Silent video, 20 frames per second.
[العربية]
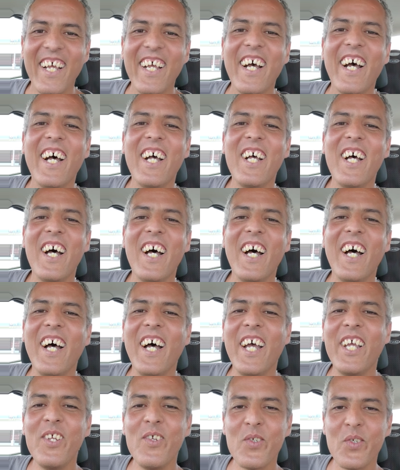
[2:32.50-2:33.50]

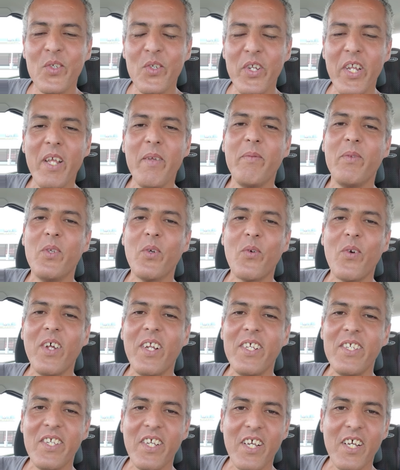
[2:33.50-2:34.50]
اه هي جنينه يمدوك
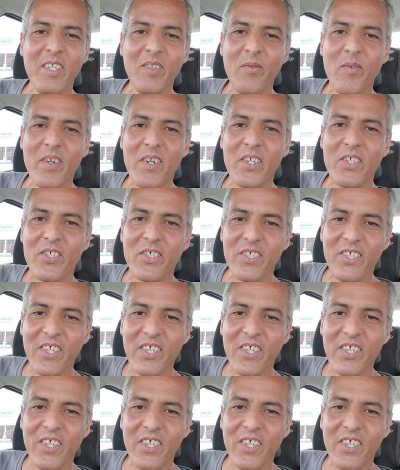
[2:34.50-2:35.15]
انا كنتفرج